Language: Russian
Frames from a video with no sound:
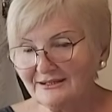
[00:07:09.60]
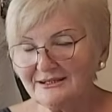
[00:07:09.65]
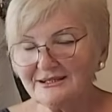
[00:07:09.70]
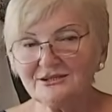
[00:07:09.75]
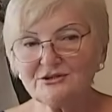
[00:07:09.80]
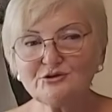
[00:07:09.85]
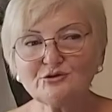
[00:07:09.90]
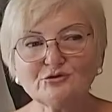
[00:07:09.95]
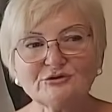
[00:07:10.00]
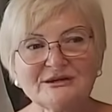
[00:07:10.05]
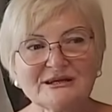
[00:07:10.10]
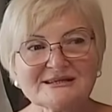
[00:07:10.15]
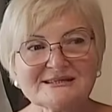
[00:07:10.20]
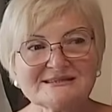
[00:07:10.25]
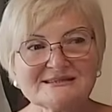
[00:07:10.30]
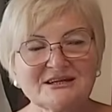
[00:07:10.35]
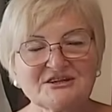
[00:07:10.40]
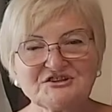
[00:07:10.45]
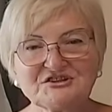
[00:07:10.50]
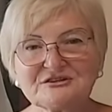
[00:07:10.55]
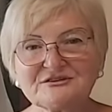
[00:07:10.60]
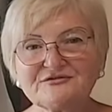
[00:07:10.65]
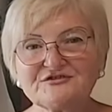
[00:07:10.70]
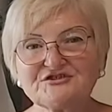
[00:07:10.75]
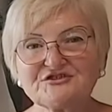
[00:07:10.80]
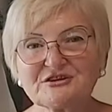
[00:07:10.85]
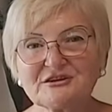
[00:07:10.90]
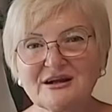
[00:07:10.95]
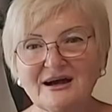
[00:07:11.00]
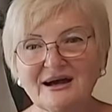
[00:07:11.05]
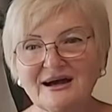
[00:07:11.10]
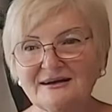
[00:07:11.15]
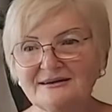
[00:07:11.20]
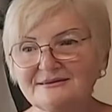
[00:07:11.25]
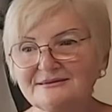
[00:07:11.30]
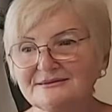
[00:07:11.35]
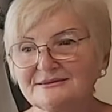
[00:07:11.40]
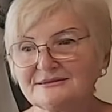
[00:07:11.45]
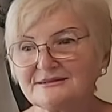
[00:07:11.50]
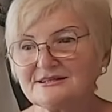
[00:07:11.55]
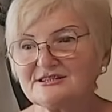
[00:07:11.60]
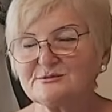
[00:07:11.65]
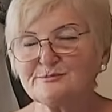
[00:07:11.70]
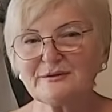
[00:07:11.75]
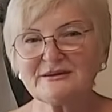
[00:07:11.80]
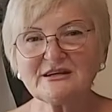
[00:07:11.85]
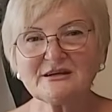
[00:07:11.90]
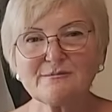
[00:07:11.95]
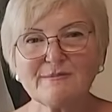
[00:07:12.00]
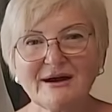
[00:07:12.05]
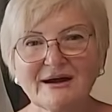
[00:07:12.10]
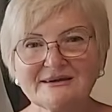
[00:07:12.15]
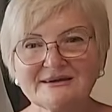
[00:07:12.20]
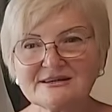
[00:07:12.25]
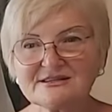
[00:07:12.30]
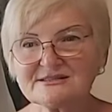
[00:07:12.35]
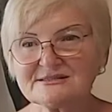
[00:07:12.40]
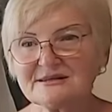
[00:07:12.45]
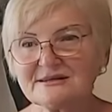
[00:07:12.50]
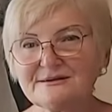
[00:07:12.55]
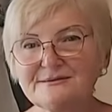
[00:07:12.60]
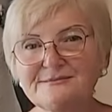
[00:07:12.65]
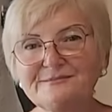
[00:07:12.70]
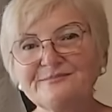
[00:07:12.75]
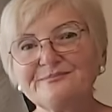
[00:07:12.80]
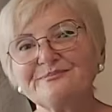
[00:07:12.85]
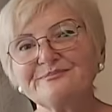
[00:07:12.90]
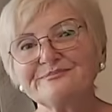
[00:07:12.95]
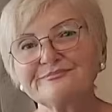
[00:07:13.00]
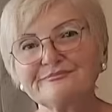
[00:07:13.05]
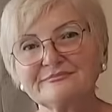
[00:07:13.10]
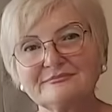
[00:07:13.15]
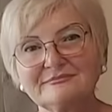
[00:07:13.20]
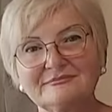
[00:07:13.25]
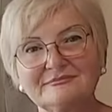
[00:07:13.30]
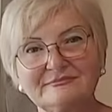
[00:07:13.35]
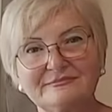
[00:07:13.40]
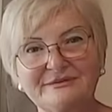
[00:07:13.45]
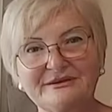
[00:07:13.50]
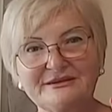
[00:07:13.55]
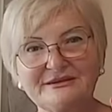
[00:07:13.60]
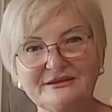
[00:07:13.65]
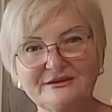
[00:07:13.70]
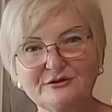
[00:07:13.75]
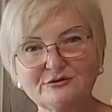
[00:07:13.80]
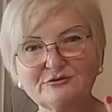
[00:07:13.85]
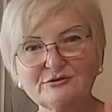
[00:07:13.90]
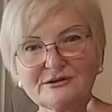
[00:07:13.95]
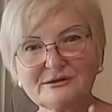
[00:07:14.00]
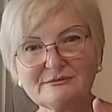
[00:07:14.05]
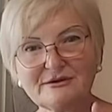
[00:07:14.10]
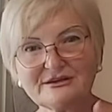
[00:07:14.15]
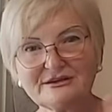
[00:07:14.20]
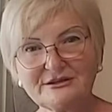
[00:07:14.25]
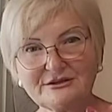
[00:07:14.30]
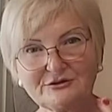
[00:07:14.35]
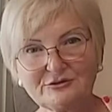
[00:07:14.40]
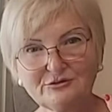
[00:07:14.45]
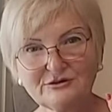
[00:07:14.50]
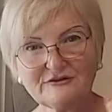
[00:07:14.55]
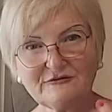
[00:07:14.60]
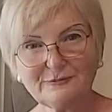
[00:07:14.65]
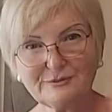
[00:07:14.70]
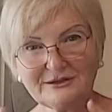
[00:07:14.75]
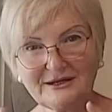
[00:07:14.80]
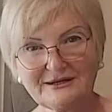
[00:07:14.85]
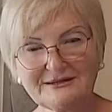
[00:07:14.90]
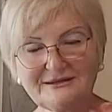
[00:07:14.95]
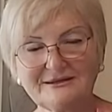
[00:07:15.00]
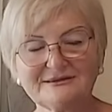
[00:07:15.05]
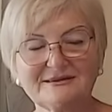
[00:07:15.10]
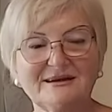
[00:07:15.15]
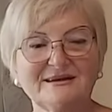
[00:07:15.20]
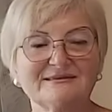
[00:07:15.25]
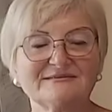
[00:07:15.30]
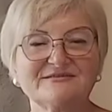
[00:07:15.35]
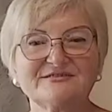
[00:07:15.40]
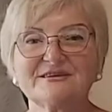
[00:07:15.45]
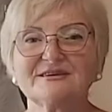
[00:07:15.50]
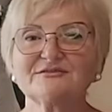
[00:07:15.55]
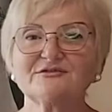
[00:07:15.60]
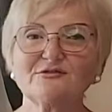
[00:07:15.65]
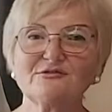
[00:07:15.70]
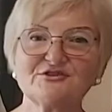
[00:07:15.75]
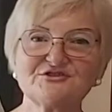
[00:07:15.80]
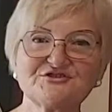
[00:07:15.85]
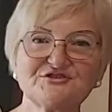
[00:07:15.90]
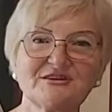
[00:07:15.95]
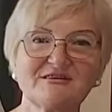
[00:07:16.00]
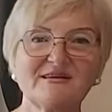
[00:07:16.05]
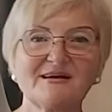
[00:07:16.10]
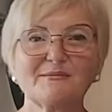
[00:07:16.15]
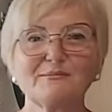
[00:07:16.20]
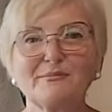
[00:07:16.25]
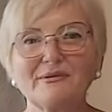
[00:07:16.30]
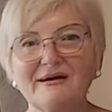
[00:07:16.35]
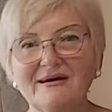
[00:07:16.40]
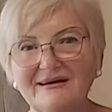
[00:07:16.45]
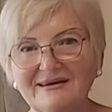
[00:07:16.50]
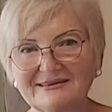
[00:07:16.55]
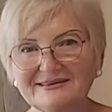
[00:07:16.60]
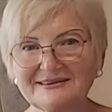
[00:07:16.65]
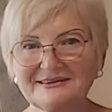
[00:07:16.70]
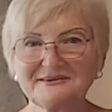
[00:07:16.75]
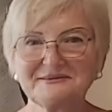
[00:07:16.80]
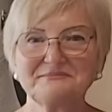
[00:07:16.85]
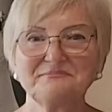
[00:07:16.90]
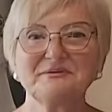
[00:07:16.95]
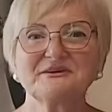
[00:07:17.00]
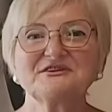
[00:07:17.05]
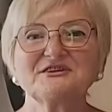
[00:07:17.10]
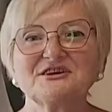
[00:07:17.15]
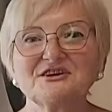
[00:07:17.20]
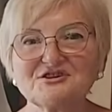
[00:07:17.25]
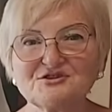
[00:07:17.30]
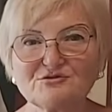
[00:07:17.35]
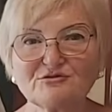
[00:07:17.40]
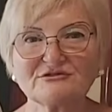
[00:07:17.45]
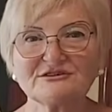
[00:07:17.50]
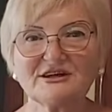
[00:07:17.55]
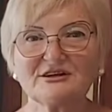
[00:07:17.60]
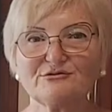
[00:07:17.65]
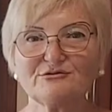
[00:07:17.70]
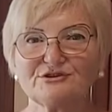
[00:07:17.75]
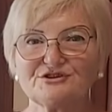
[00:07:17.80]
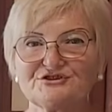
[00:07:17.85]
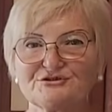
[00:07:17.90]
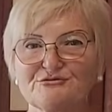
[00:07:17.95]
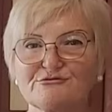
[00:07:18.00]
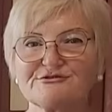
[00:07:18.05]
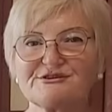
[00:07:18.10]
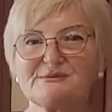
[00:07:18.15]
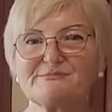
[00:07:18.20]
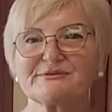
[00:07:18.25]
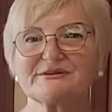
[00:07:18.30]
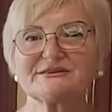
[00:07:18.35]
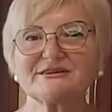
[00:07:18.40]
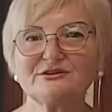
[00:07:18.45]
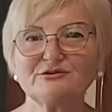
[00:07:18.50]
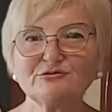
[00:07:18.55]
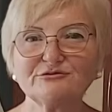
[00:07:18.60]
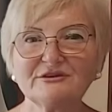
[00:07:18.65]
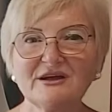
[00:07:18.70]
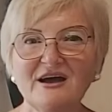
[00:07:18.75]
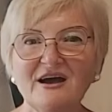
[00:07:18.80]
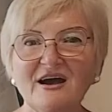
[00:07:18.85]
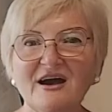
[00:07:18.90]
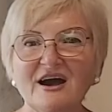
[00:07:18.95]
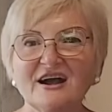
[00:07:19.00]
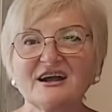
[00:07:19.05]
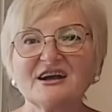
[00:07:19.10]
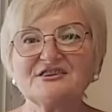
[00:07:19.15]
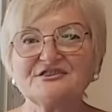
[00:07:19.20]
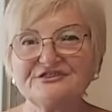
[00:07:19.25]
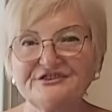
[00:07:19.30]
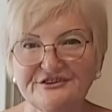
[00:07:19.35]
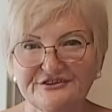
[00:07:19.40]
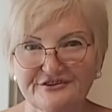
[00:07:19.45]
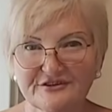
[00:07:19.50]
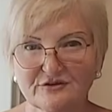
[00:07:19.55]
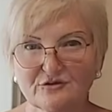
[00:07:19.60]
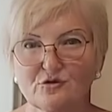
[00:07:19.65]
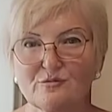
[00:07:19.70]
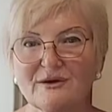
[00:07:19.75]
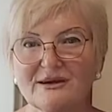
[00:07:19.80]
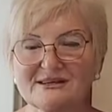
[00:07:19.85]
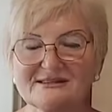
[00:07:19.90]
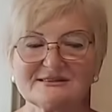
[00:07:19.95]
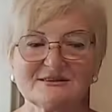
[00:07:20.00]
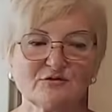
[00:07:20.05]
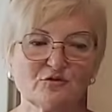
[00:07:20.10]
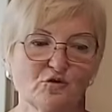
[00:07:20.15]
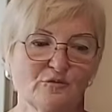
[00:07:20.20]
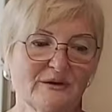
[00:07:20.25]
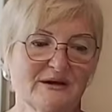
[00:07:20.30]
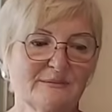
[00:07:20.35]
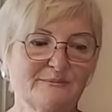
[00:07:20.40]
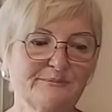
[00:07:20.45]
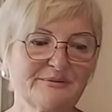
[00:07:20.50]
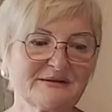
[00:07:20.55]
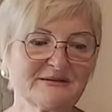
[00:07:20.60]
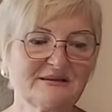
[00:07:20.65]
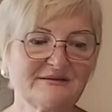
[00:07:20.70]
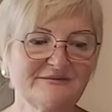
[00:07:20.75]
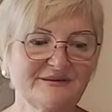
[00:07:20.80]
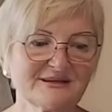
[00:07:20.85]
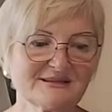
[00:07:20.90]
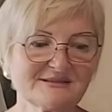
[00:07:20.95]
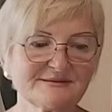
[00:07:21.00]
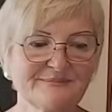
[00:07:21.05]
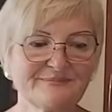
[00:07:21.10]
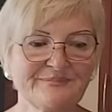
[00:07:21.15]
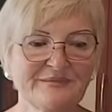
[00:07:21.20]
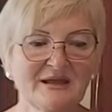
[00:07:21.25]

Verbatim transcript: Иду я, значит, вчера из парикмахерской педикюр и маникюр и в плане, да, вся Дольче Габбана. Подхожу к ларечку, где продают кондитерку. Моя знакомая, продавец,